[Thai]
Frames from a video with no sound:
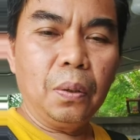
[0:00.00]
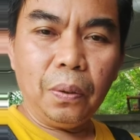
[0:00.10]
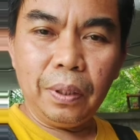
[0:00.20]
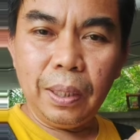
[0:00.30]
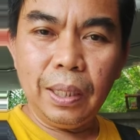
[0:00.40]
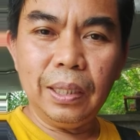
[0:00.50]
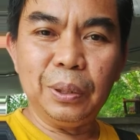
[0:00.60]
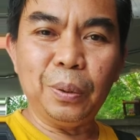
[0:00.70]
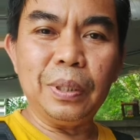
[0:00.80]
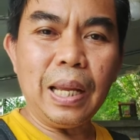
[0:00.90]
คนที่
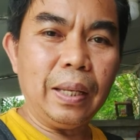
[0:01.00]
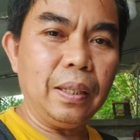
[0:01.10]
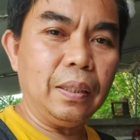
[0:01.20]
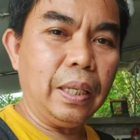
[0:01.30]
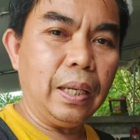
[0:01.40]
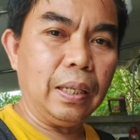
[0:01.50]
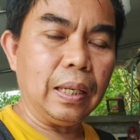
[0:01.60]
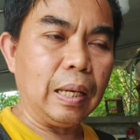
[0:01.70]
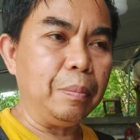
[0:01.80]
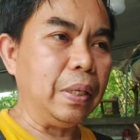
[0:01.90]
สนใจจริงๆ
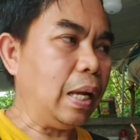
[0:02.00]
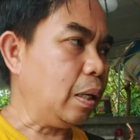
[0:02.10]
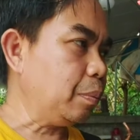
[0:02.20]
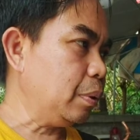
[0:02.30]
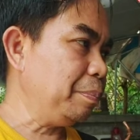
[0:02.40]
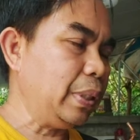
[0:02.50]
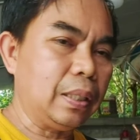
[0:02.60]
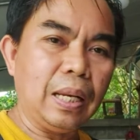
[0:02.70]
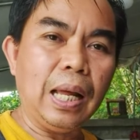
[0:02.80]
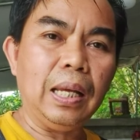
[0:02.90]
นะครับ อยากเปิด
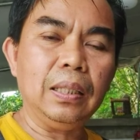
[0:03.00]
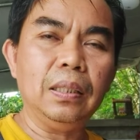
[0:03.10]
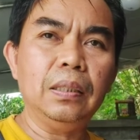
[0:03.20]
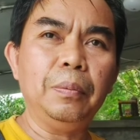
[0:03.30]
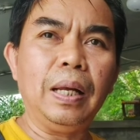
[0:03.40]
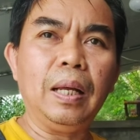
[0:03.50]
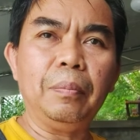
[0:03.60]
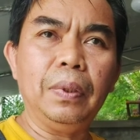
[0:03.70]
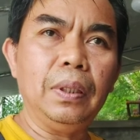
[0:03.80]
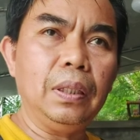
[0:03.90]
ร้านหรือว่า
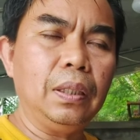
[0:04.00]
มี